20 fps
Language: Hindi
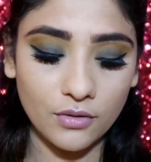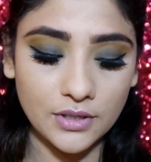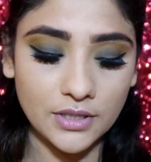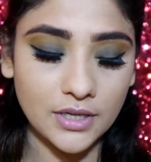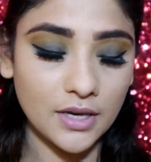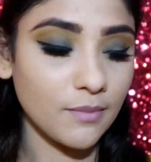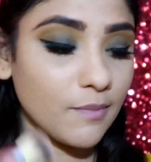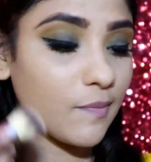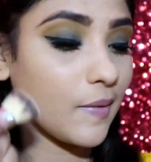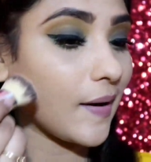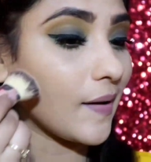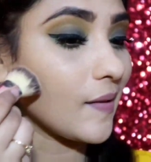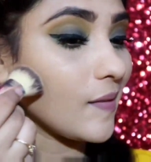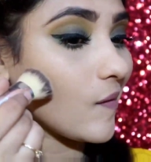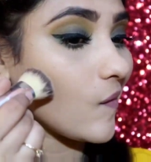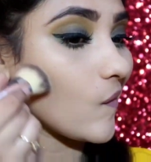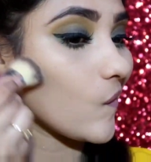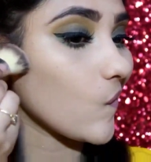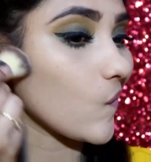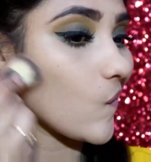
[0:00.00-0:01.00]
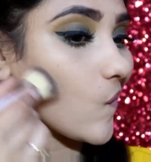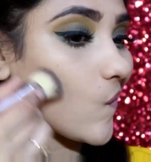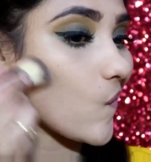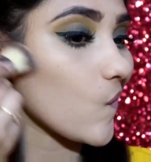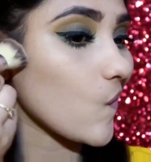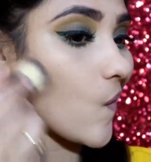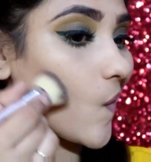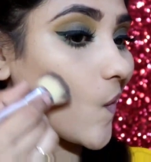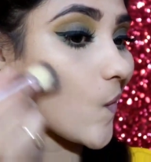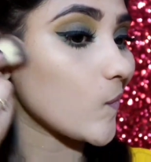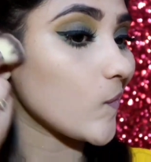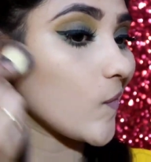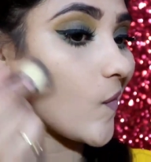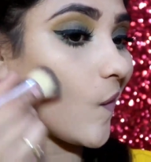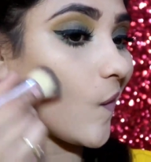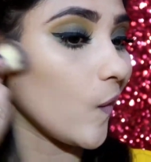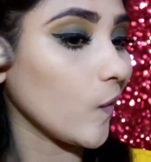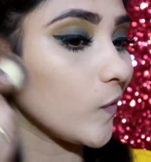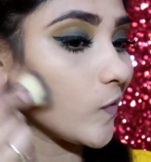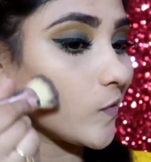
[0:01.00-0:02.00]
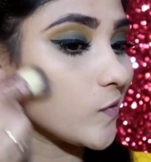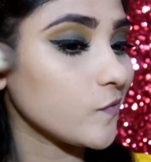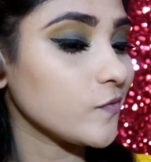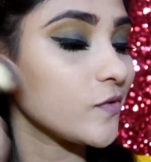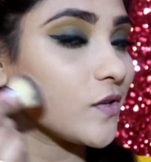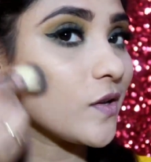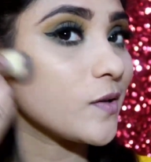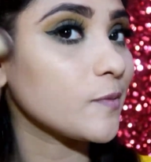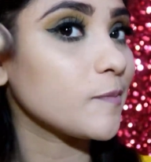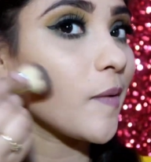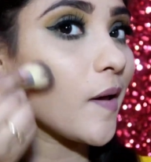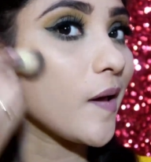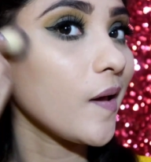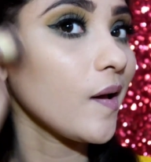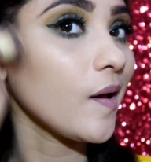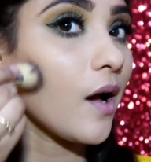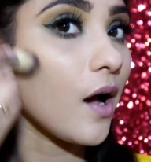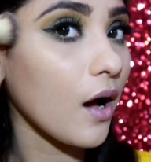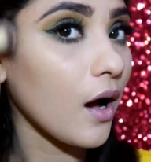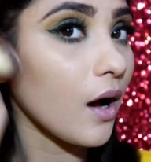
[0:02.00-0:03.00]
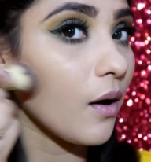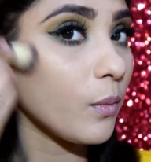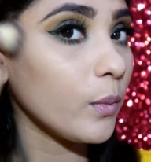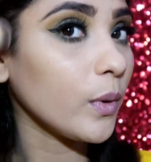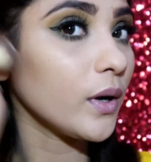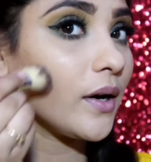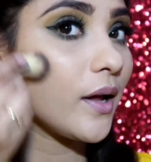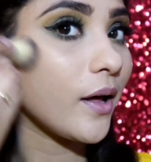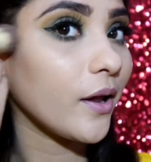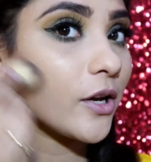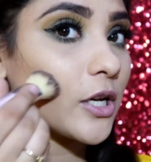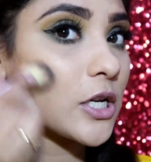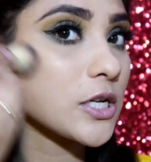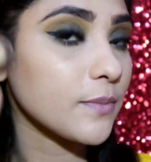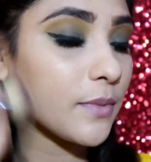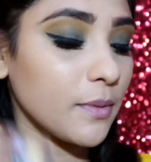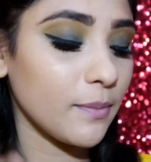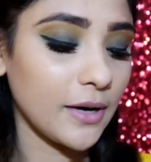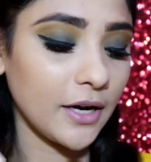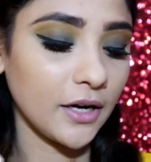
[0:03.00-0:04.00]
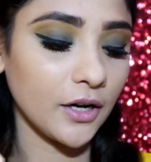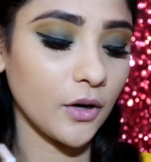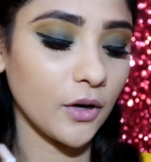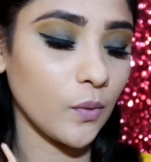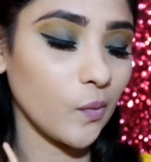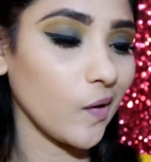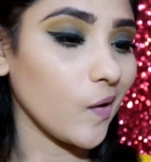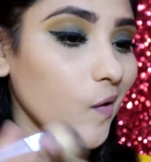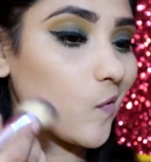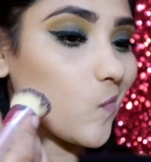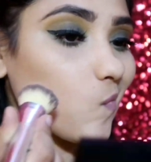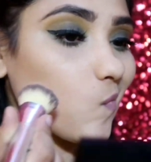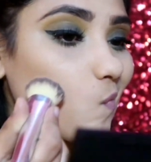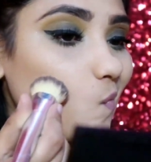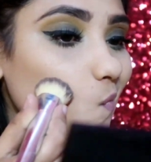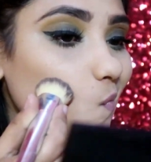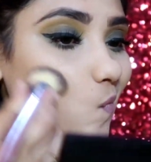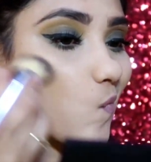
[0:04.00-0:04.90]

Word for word: और उसके बाद अपने हॉलोज चिक्स पे अब वो डायरेक्शन में ब्लेंड करूँगी